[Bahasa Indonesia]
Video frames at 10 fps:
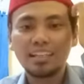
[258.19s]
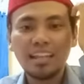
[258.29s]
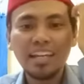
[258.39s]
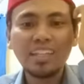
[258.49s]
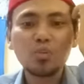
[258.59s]

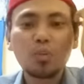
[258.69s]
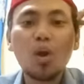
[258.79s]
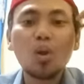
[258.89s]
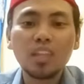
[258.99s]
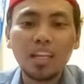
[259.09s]
Tadi itu
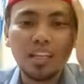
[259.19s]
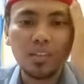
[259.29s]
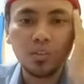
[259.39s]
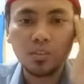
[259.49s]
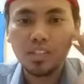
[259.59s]
prolog tadi
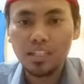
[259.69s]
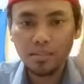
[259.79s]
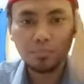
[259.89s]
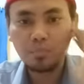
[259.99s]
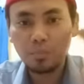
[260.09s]
itu.
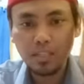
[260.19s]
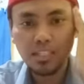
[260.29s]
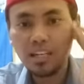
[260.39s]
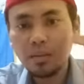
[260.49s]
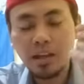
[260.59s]
Jadi
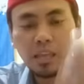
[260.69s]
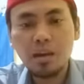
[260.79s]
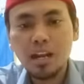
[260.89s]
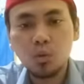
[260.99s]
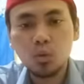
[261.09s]
pembahasannya adalah
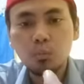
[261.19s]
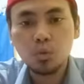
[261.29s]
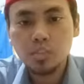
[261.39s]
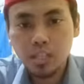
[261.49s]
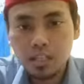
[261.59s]
bagaimana hukum
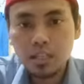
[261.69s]
musik